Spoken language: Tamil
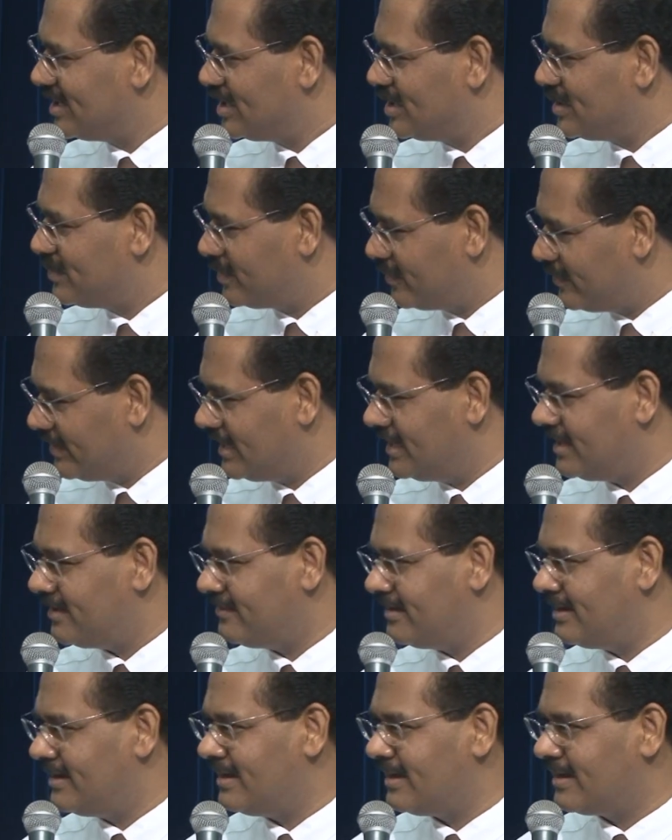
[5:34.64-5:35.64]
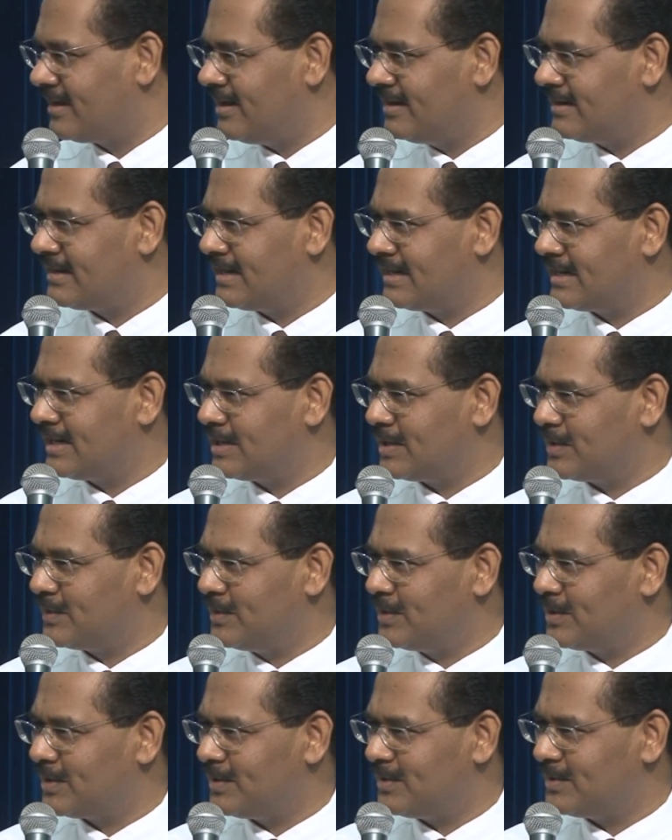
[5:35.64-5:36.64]
இப்போ வேலையை வீடியோ கான்ட்ராக்ட் கட்ட
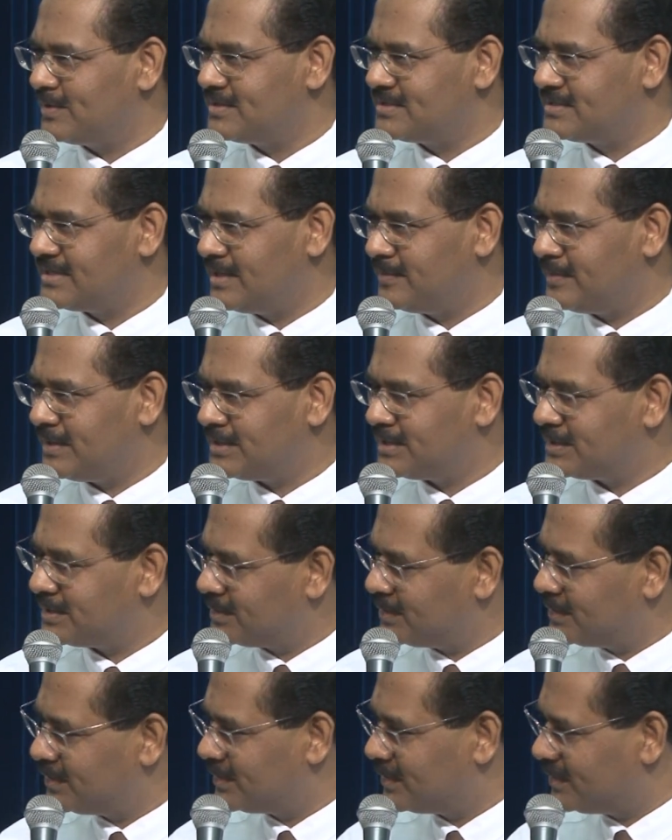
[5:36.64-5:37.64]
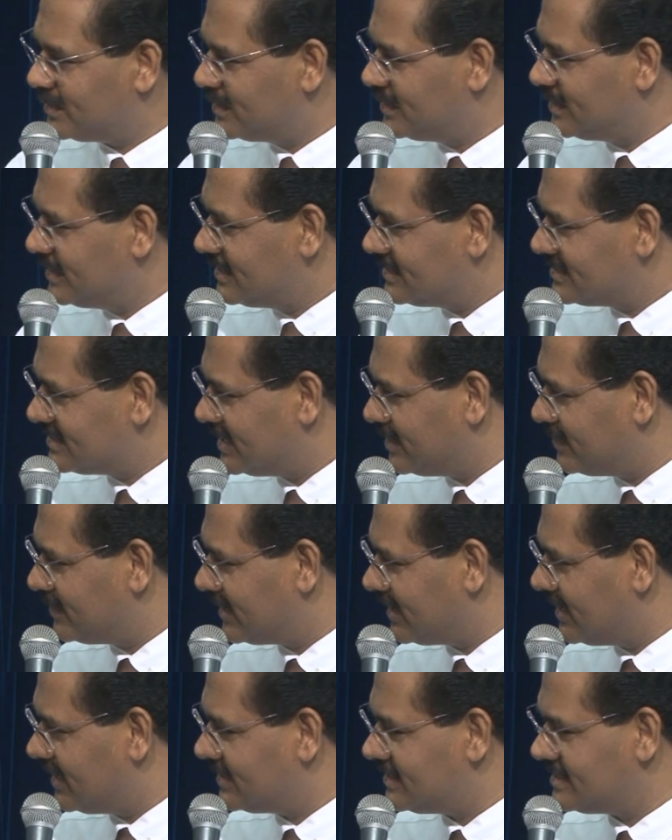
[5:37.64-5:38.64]
கொடுக்குறோம் சில பேர்த்துக்கிட்ட கொடுக்குறோம் சில
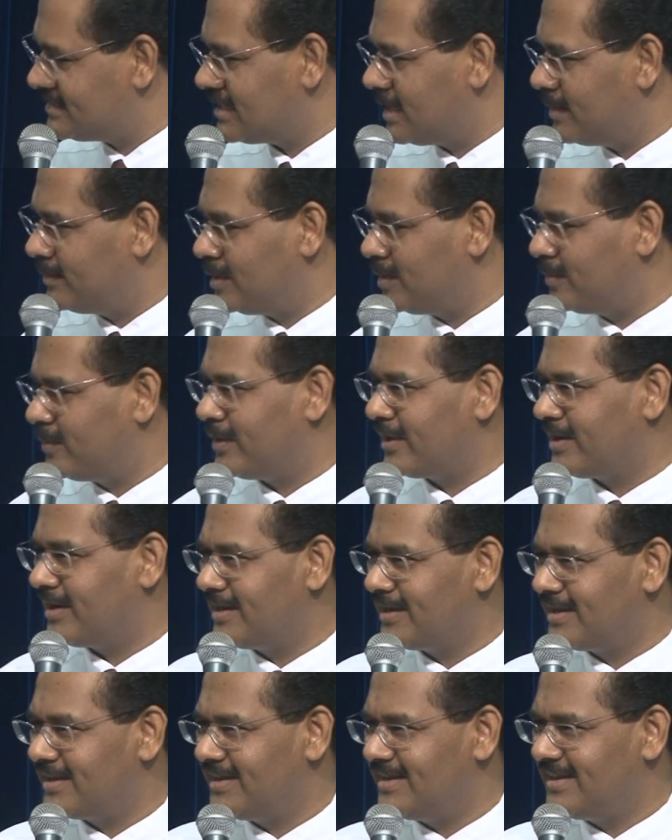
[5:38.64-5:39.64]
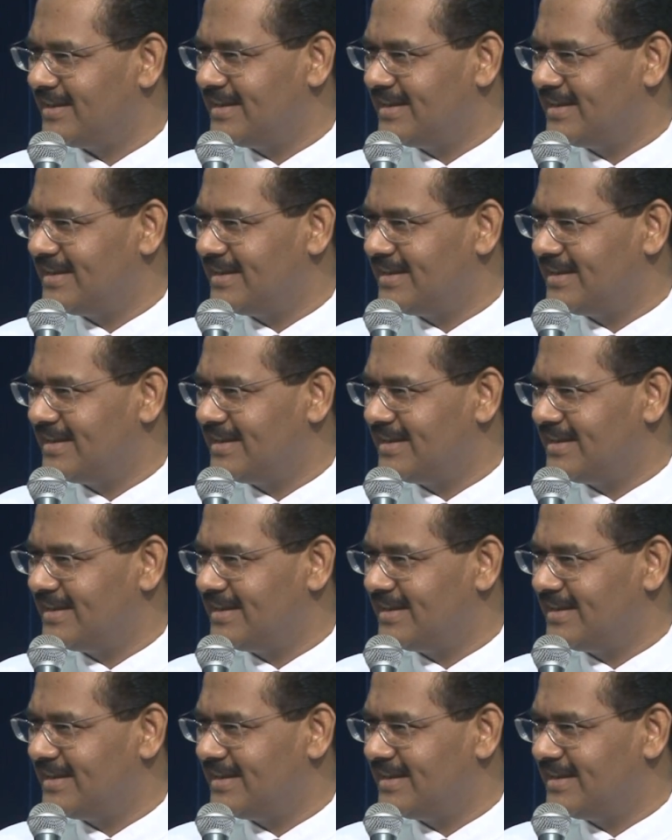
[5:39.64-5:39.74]
பேர் எல்லாத்தையும் சாப்பிட்டு போயிடறானுங்க